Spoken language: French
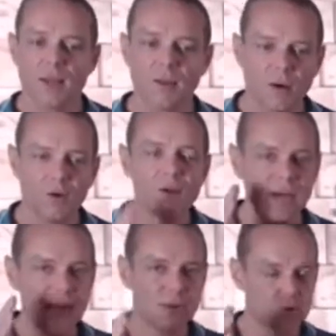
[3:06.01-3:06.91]
Non, non,
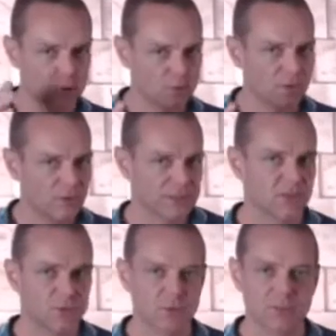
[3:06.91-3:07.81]
là aujourd'hui on va se
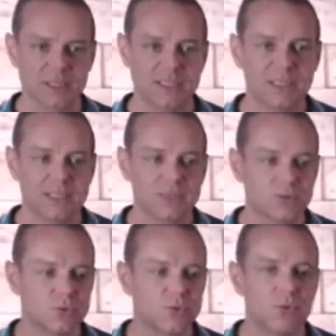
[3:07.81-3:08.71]
concentrer
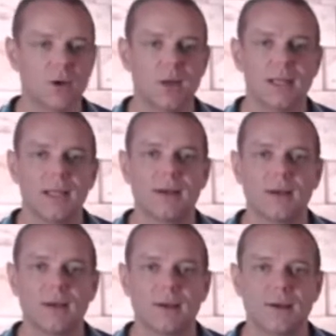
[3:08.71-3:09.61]
sur
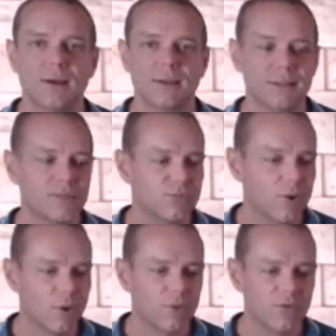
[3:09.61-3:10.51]
euh, des
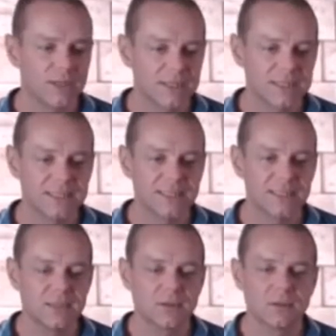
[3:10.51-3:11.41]
foires au vin
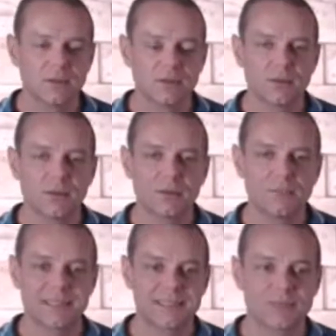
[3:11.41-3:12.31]
qui, euh,
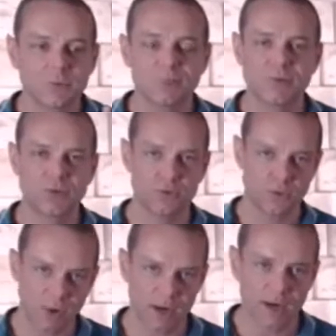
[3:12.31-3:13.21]
bah, qui sont pointues. Quoi.